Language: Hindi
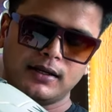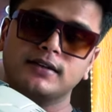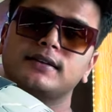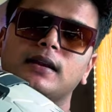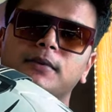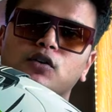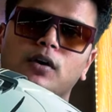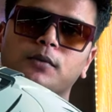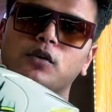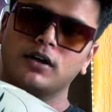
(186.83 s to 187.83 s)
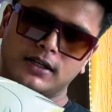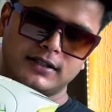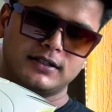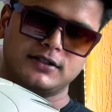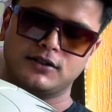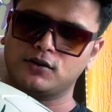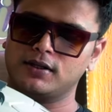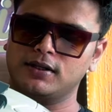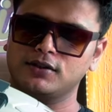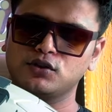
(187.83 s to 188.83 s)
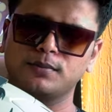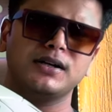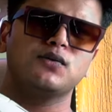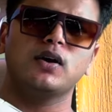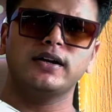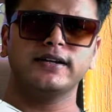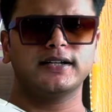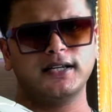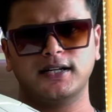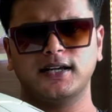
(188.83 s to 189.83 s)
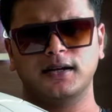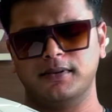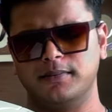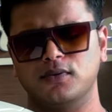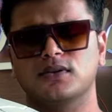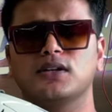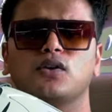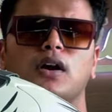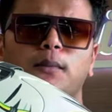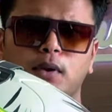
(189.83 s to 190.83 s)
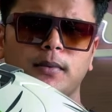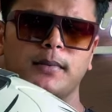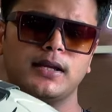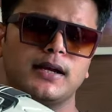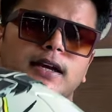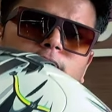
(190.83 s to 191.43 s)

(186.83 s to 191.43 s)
इस हेलमेट को आपको खरीदना चाहिए क्योंकि जो बिल्ड क्वालिटी है ठीक ठीक है मतलब इतनी कोई ऑप्टिमम नहीं है